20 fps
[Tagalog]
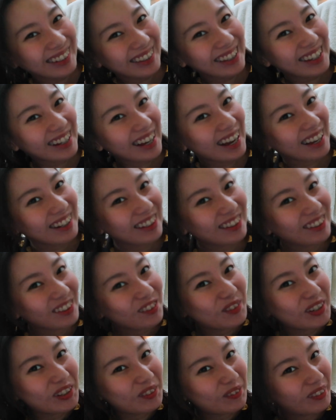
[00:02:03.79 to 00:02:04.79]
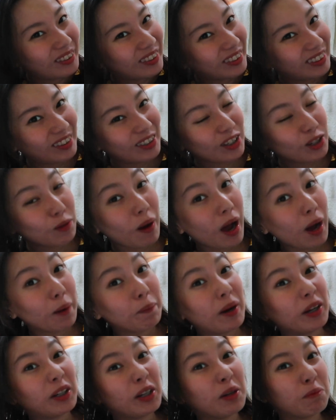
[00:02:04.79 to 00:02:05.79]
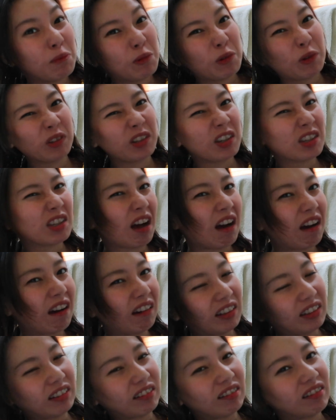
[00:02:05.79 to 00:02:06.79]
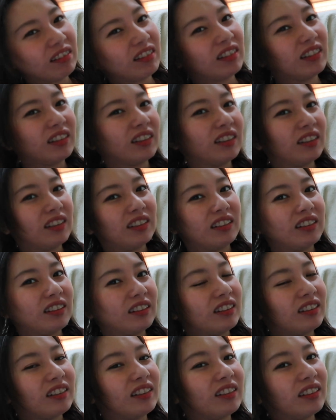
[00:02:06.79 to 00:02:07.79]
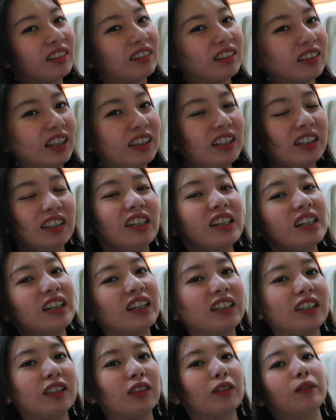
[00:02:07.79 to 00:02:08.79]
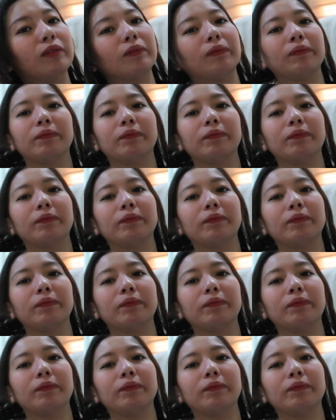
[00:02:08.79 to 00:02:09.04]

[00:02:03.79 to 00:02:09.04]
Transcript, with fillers: Tingin ka dito, babe. Sumahaba na yung buhok niya sa akin. Daddy, tingin ka dito.